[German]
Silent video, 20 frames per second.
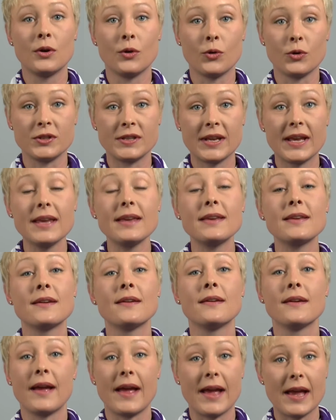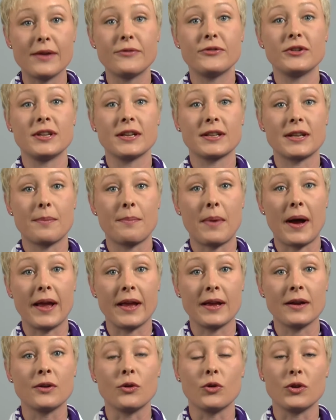Und ich helfe dir
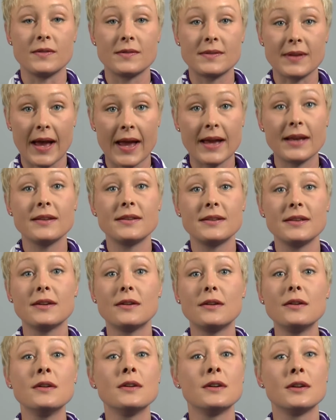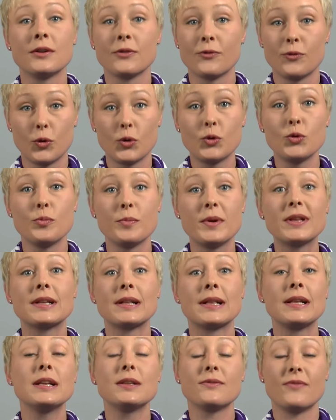dabei und zeige dir, wo du
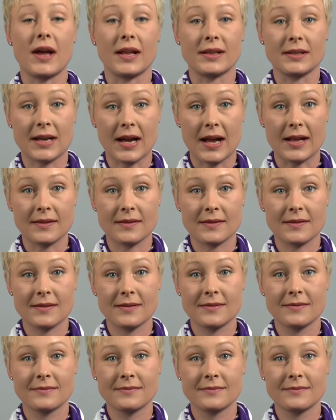Mitglied werden kannst.